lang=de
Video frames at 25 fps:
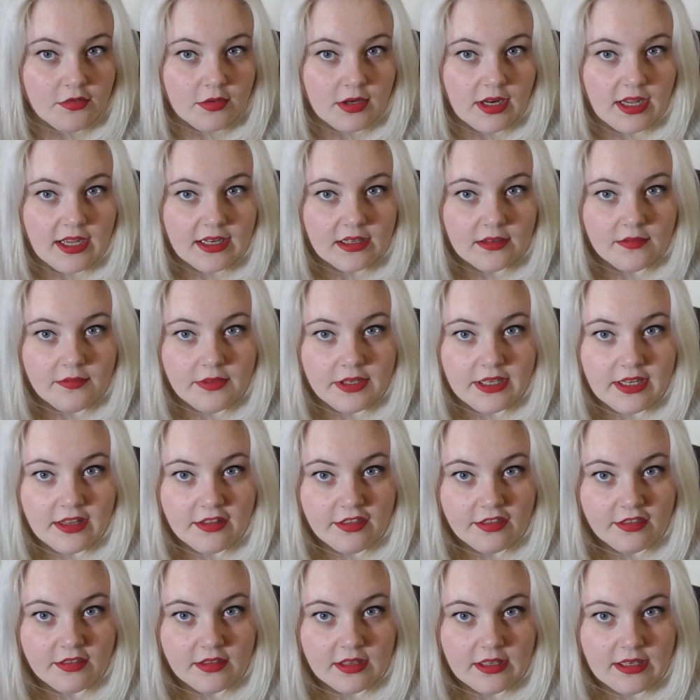oder hatten wir
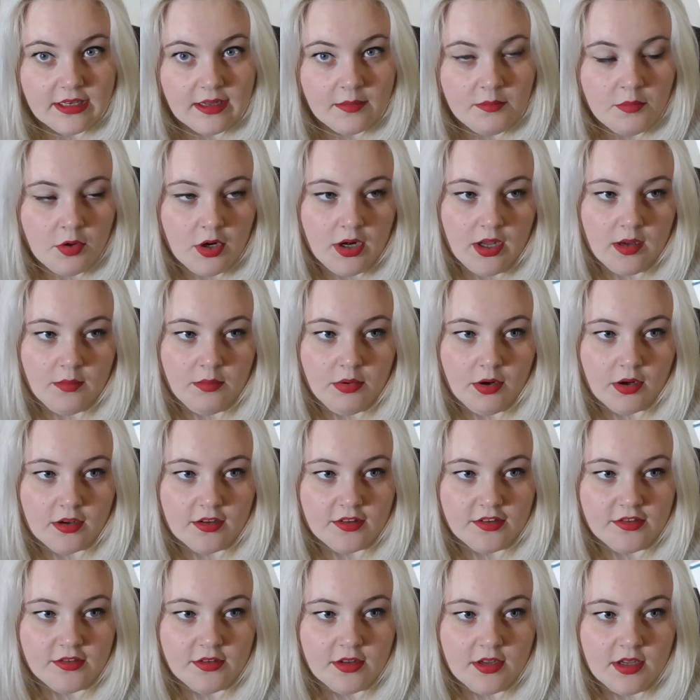das in der Müller
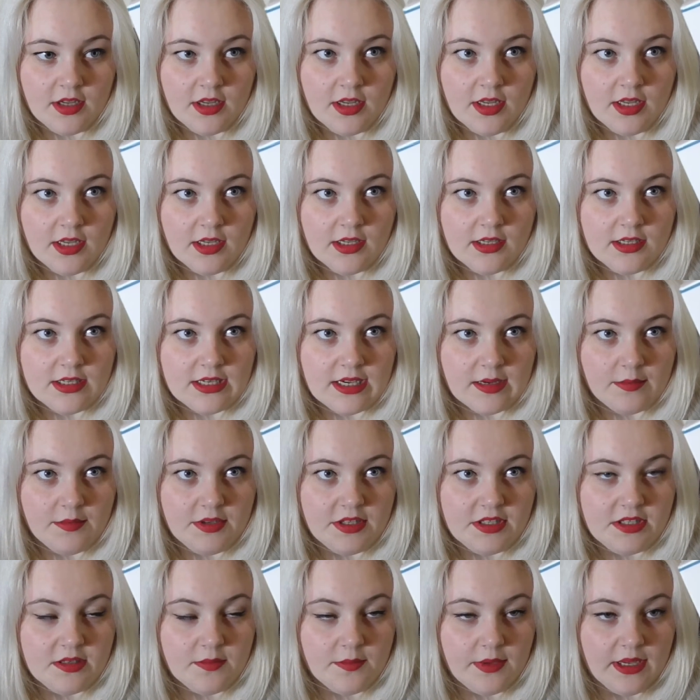Box? Ich kann
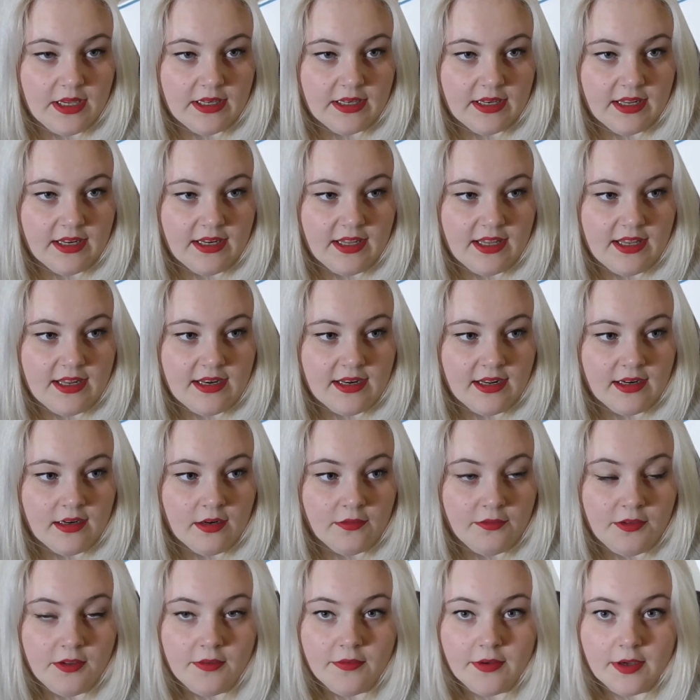mich nicht mehr daran erinnern.
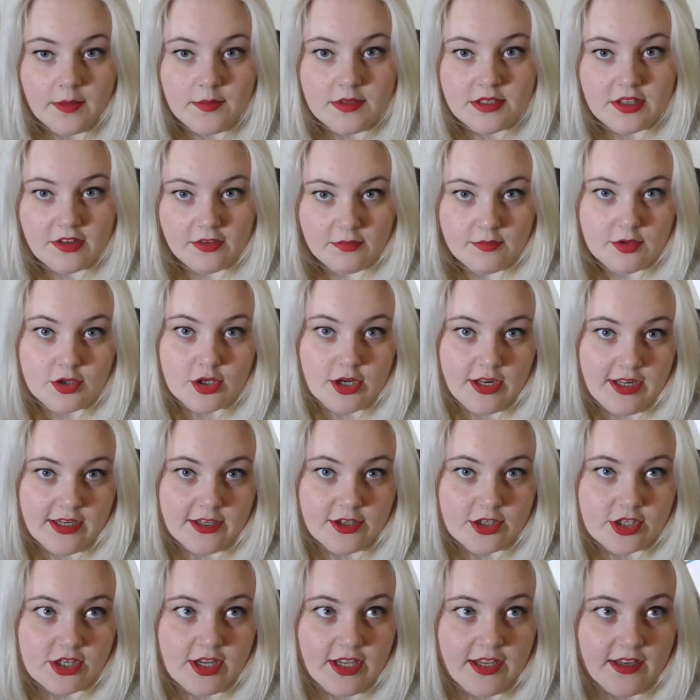Auf jeden Fall habe ich das Michelle
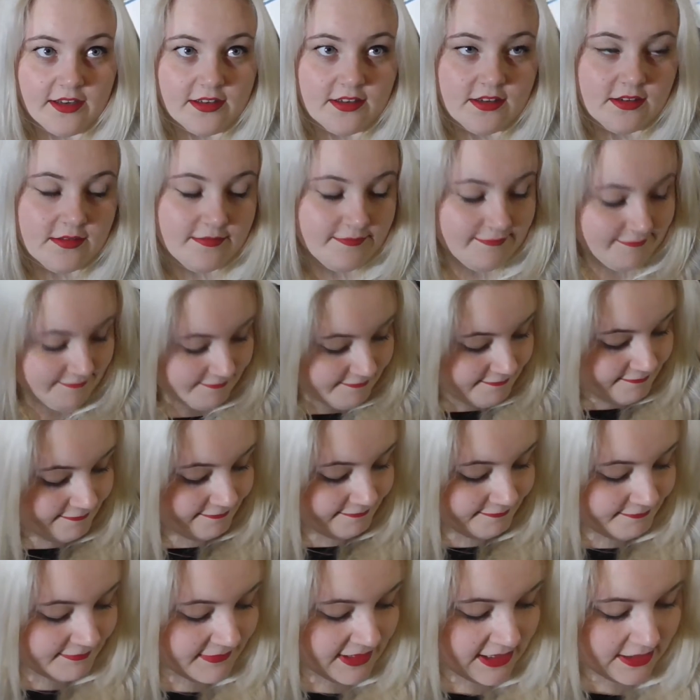geschenkt.
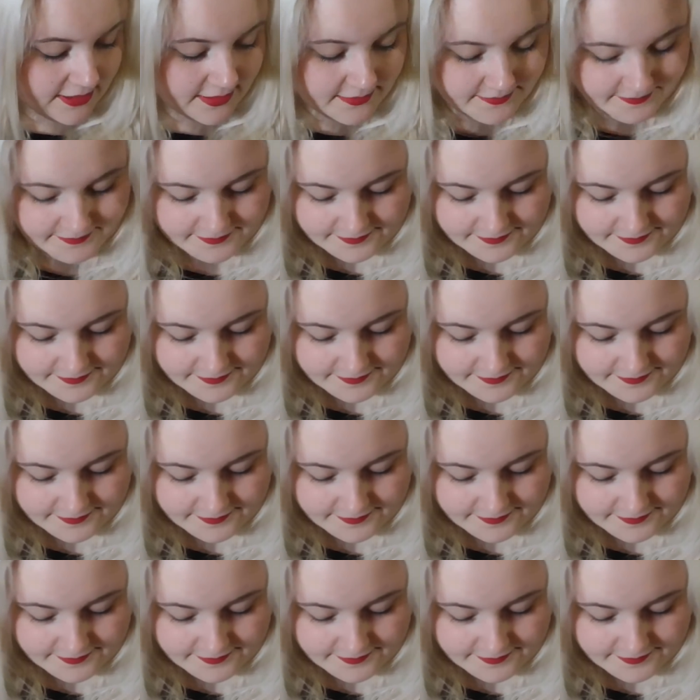Ja.